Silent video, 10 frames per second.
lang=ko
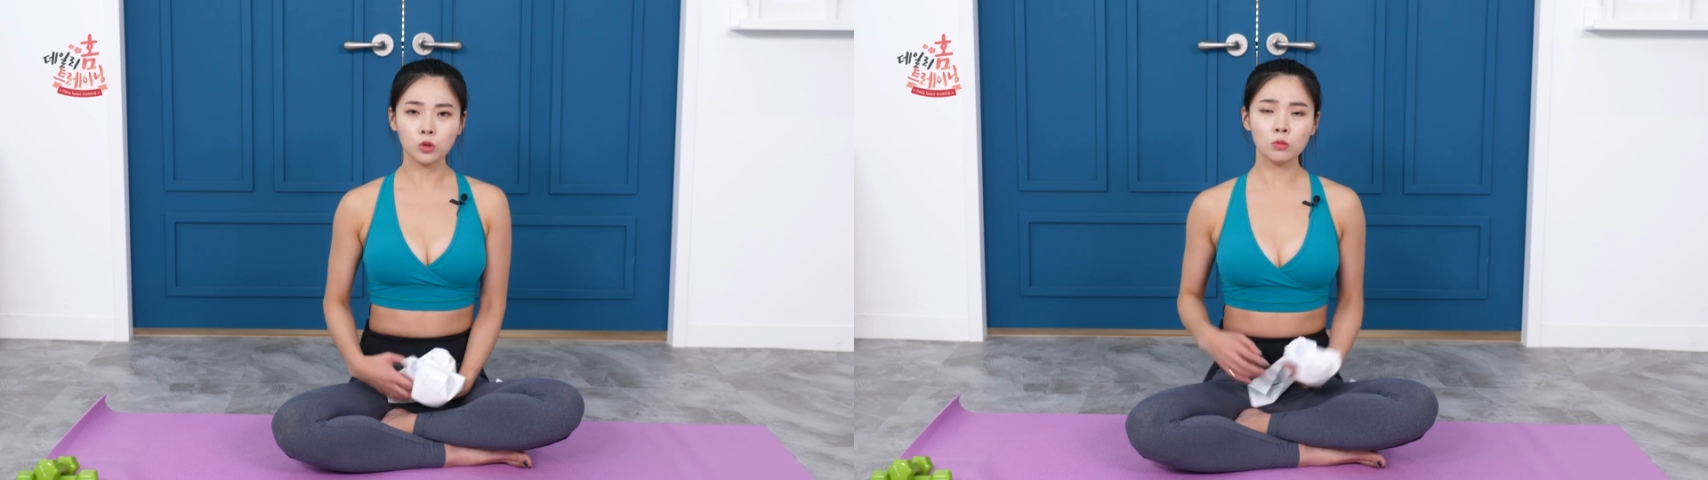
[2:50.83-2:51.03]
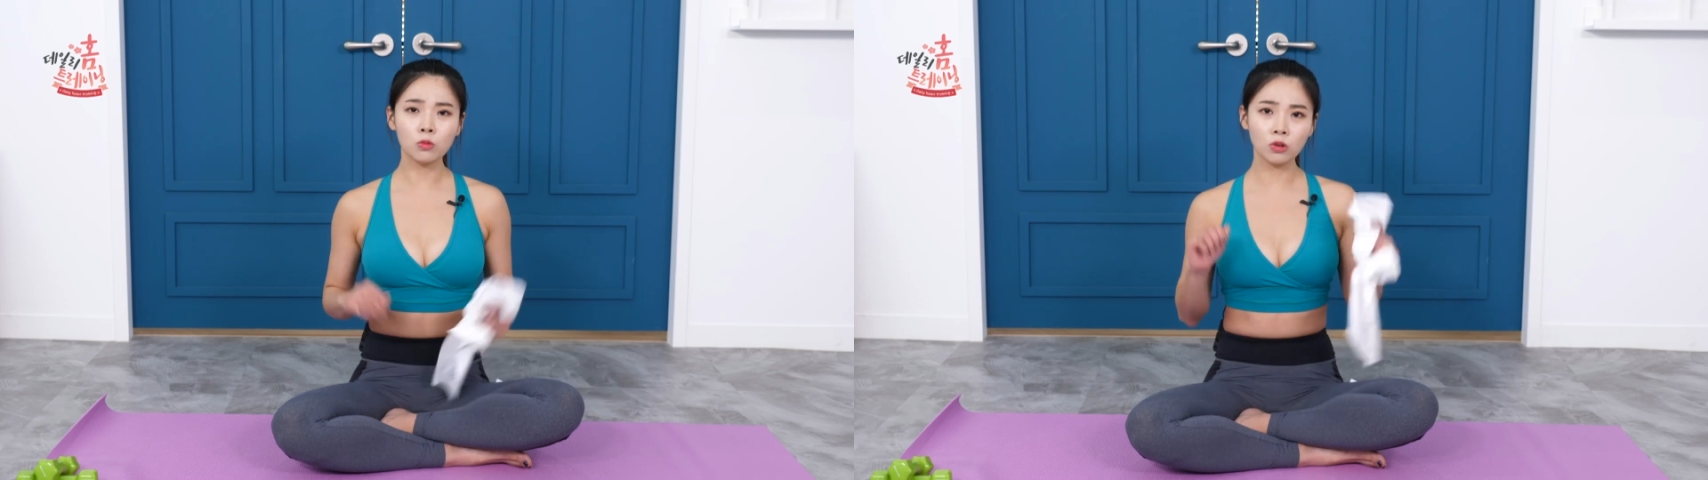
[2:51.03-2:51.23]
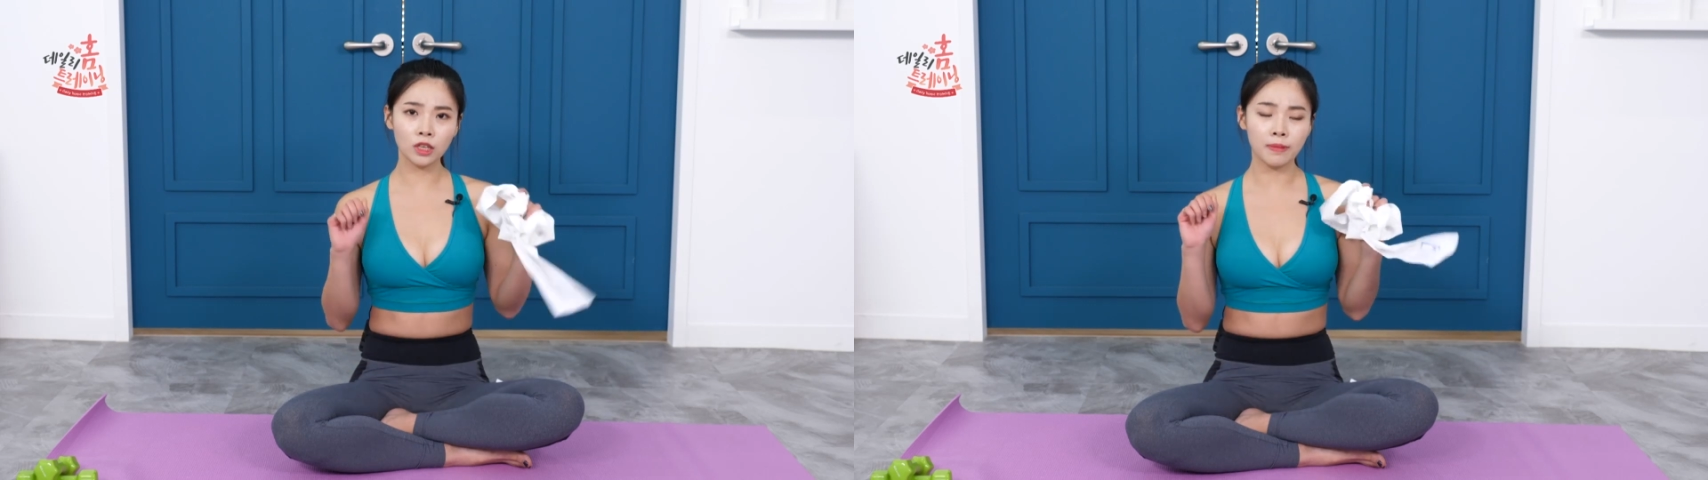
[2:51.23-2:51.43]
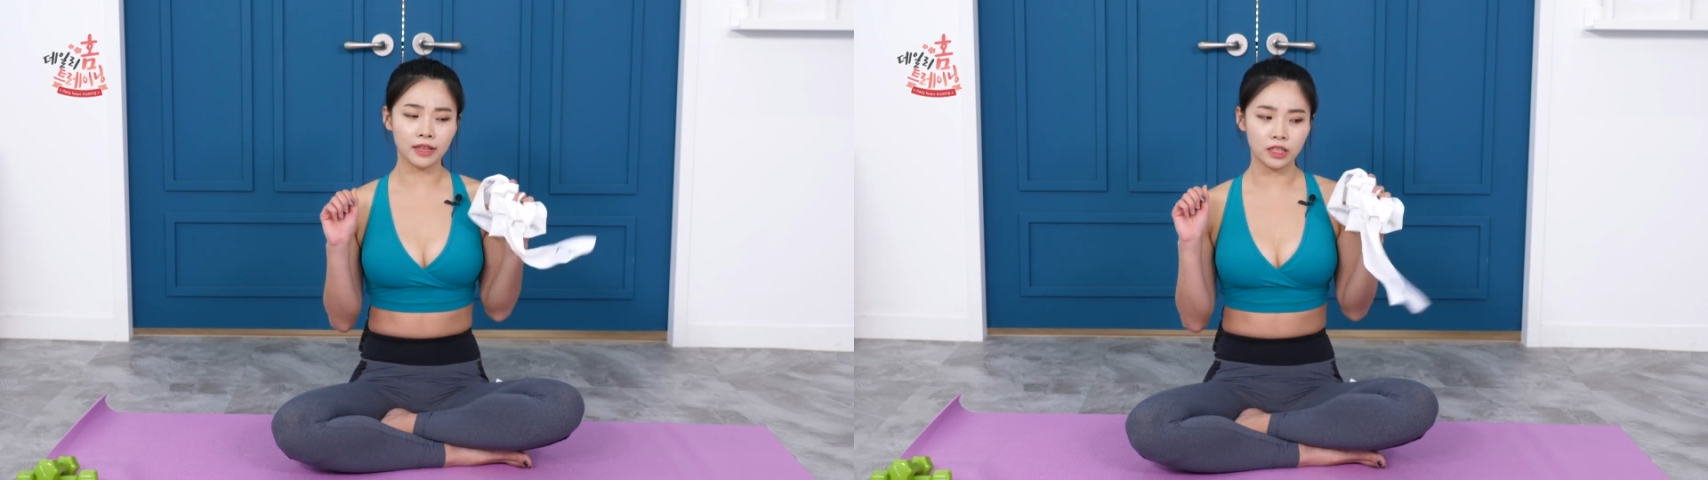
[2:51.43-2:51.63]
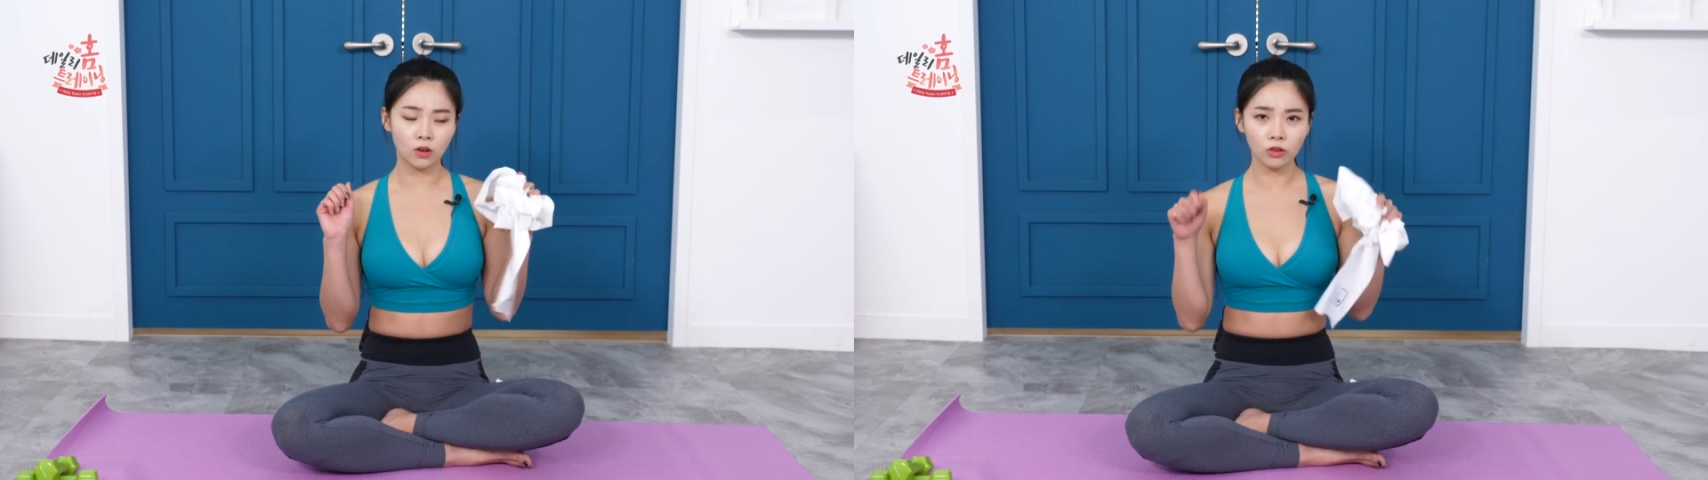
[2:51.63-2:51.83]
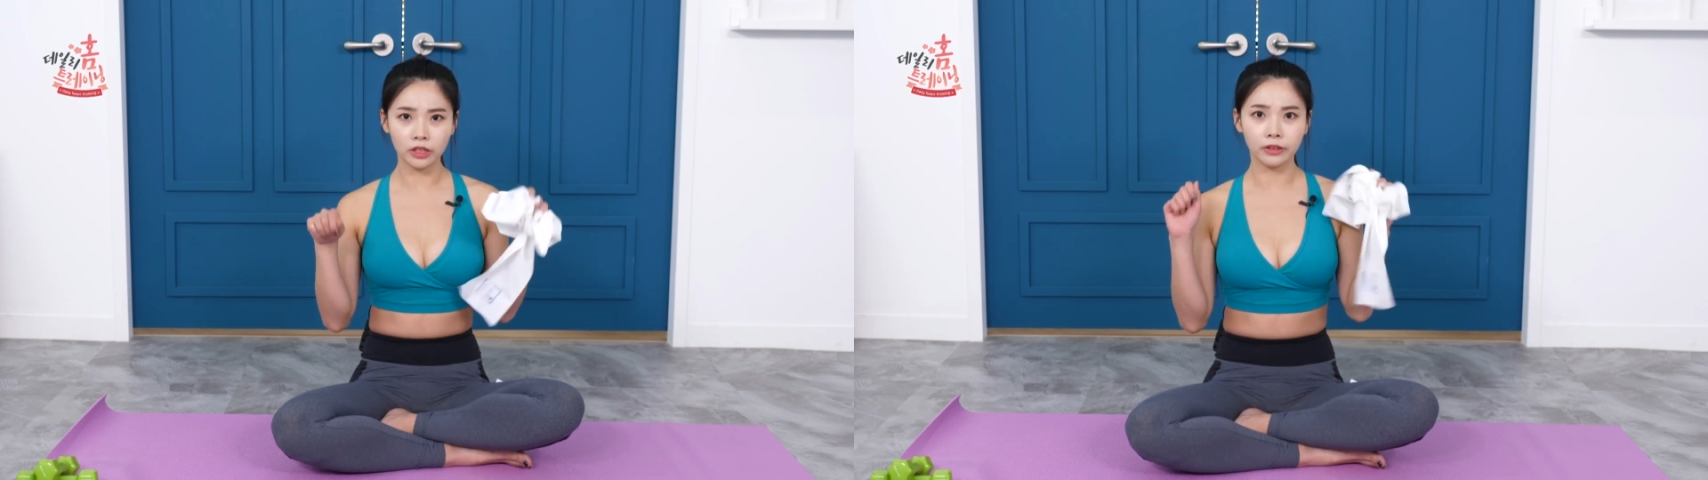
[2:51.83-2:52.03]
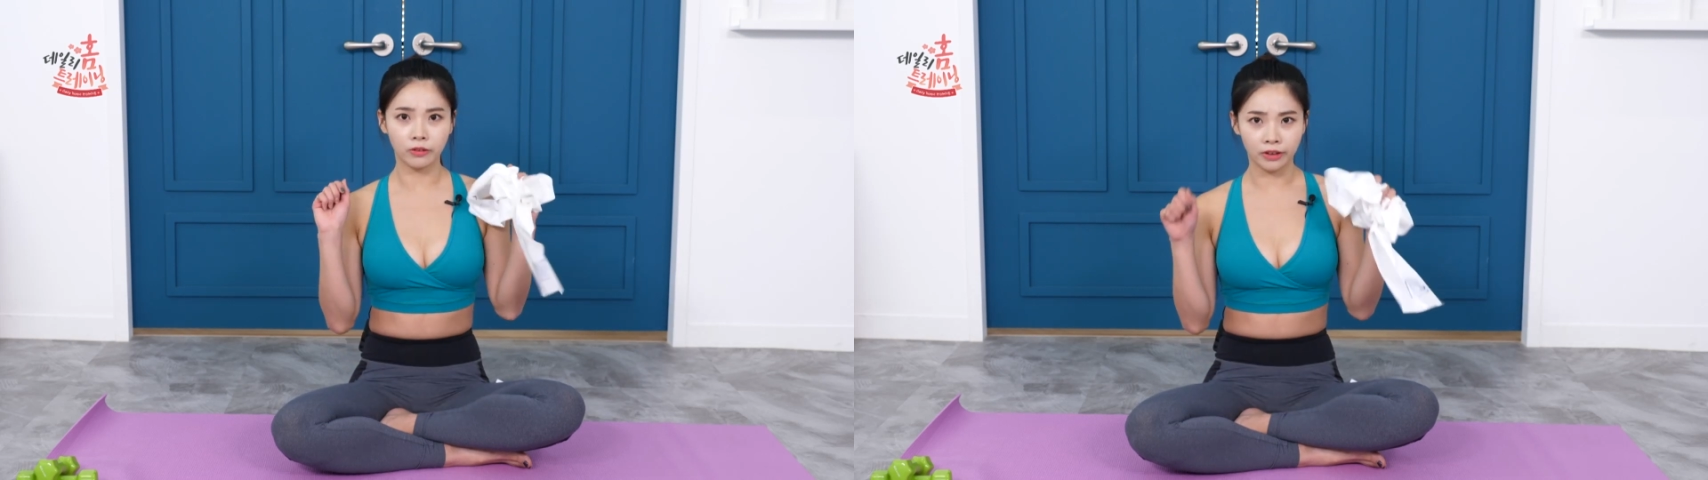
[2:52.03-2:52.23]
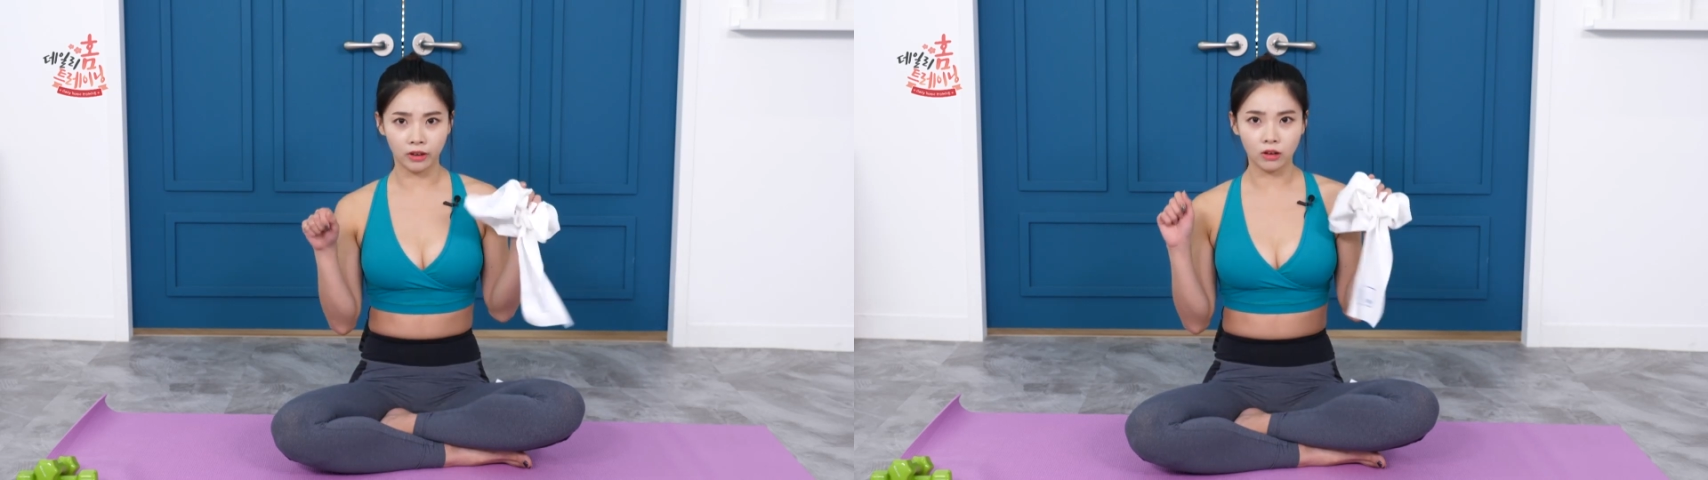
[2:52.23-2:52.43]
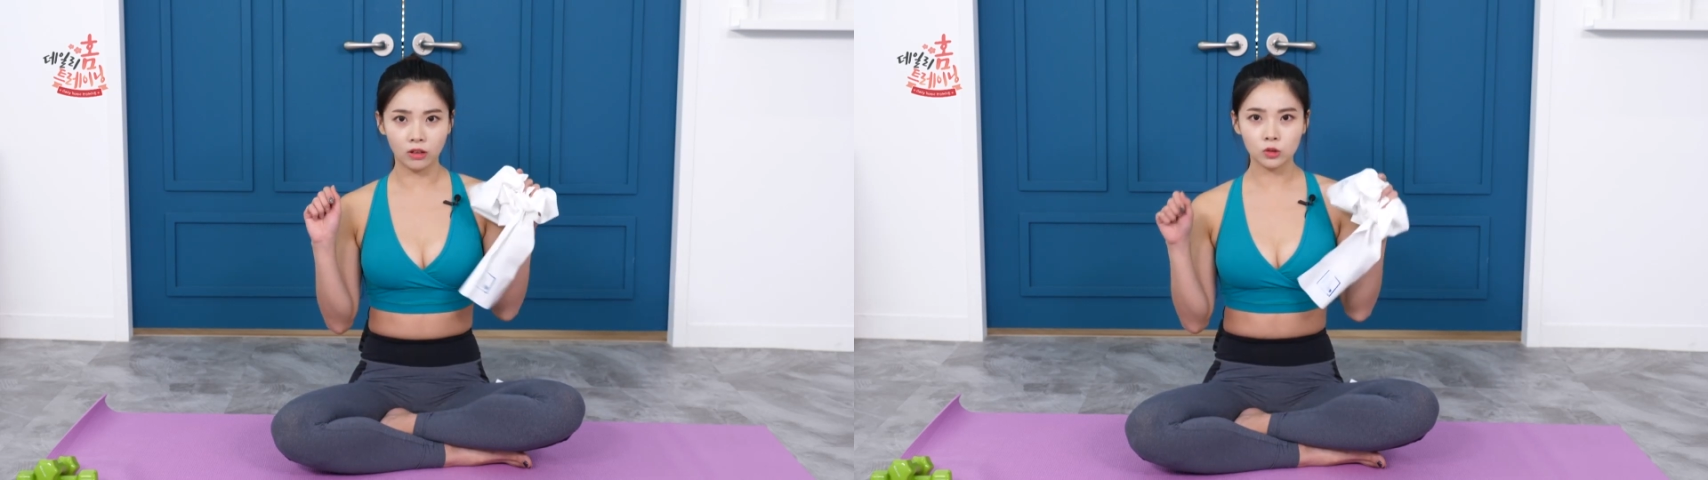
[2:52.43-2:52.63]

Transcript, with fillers: 손목이 많이 꺾일 거예요.